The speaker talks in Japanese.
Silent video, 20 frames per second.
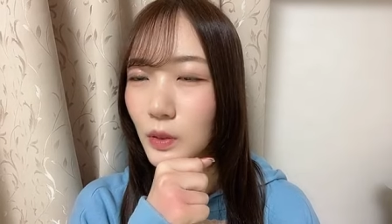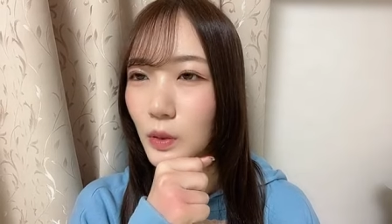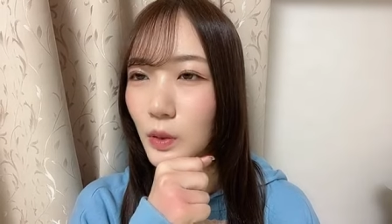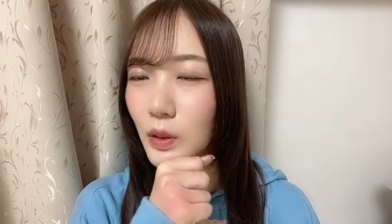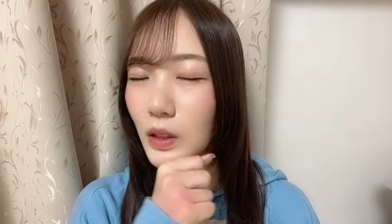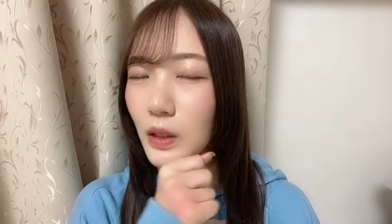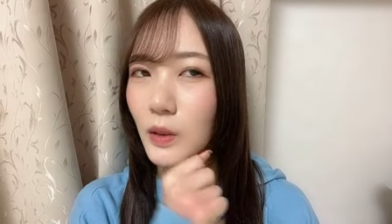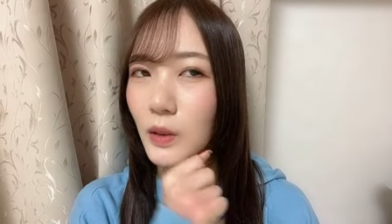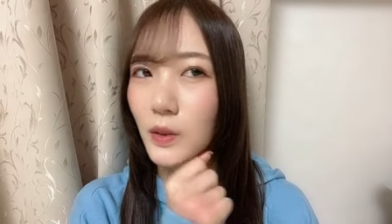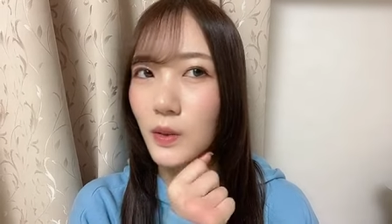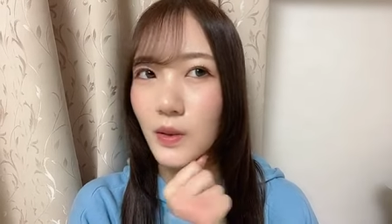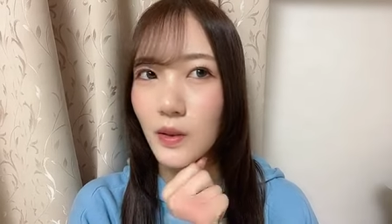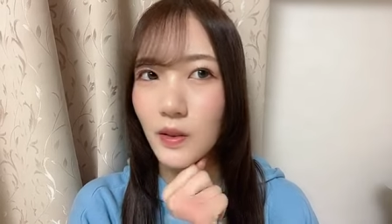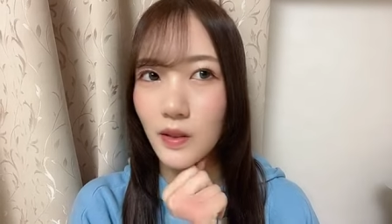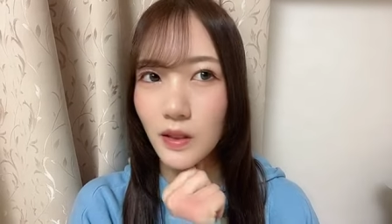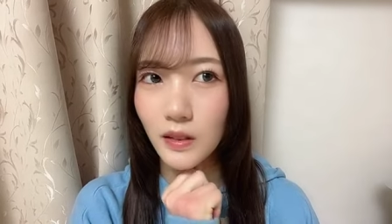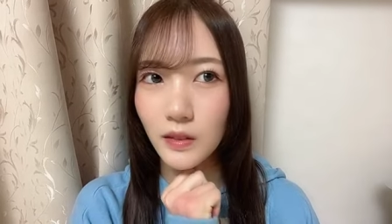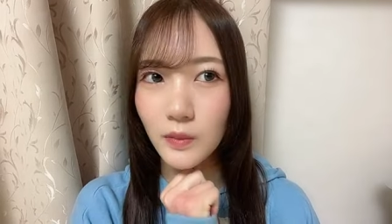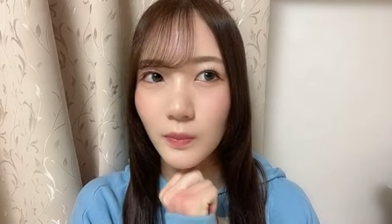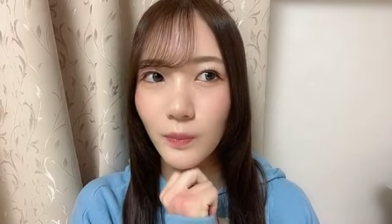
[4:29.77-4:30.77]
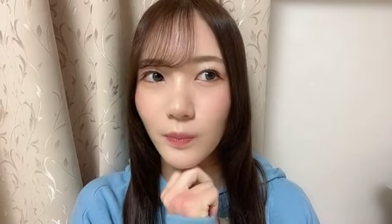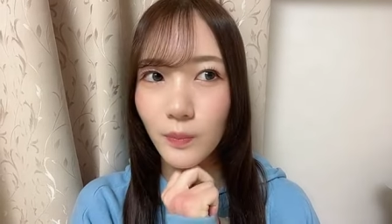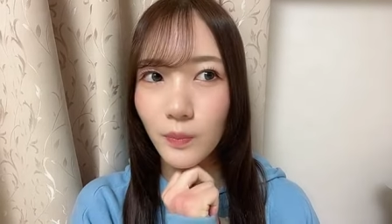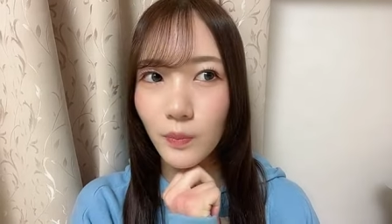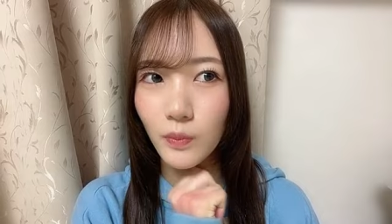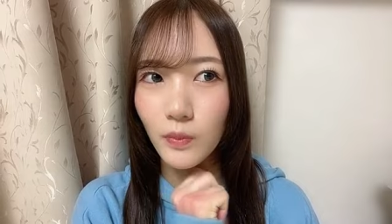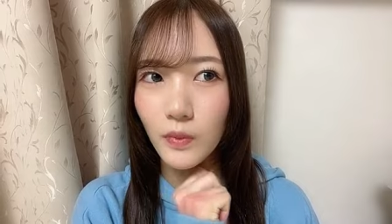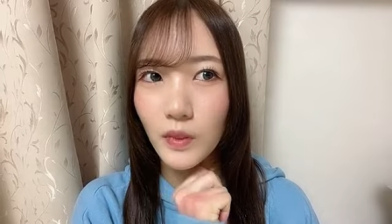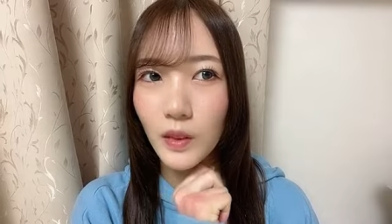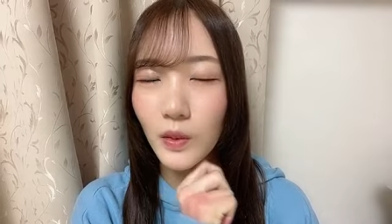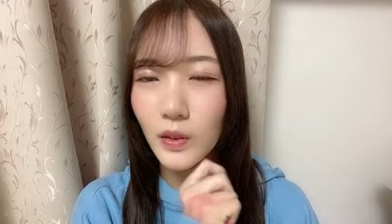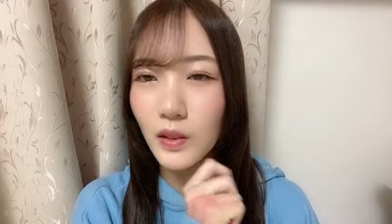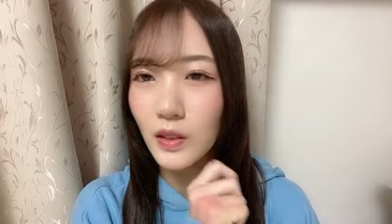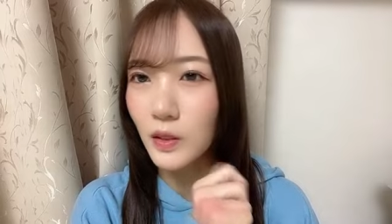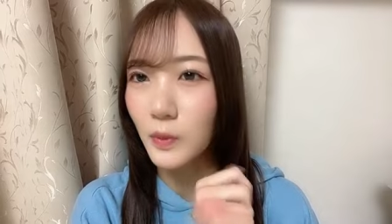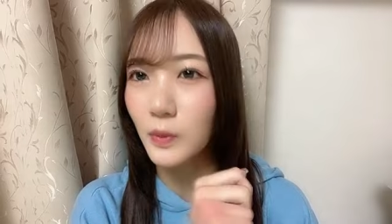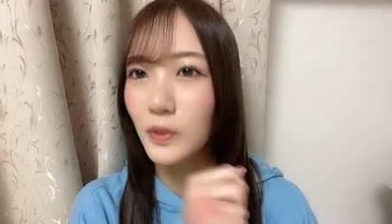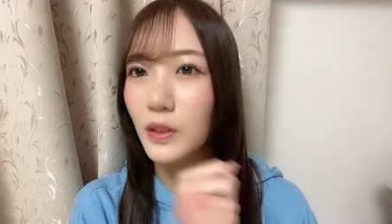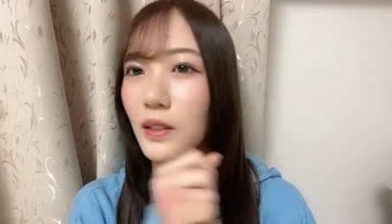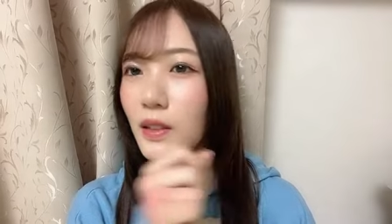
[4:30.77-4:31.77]
オリックスさんの
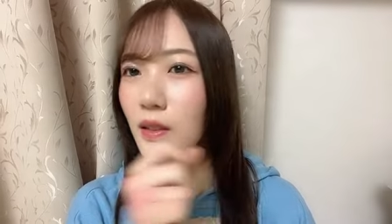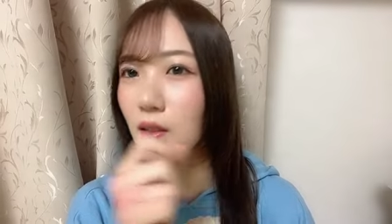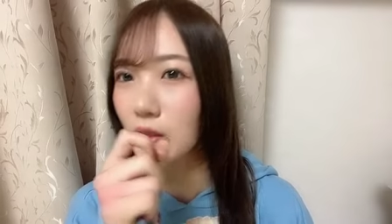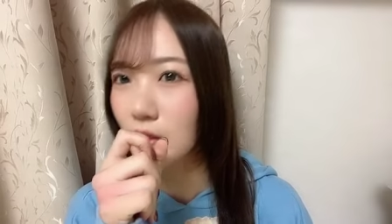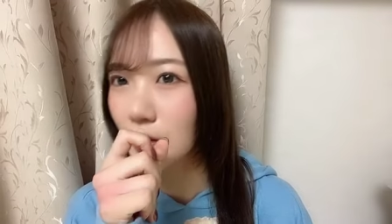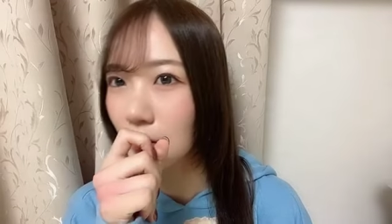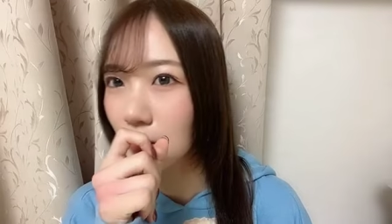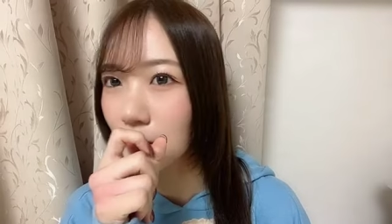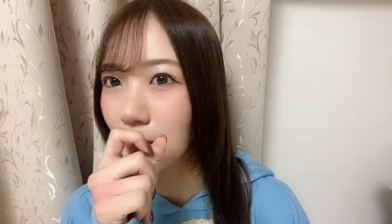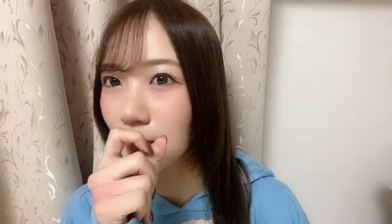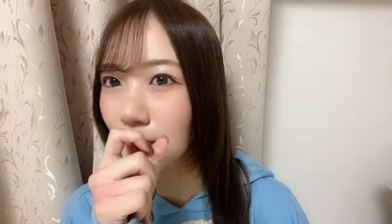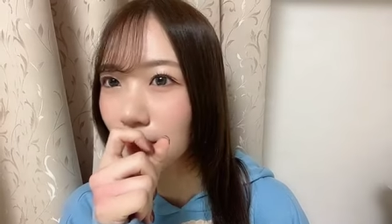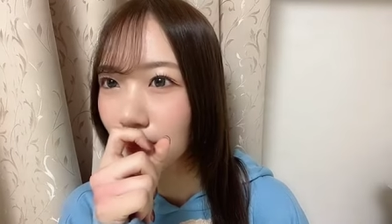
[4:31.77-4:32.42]
チームですかね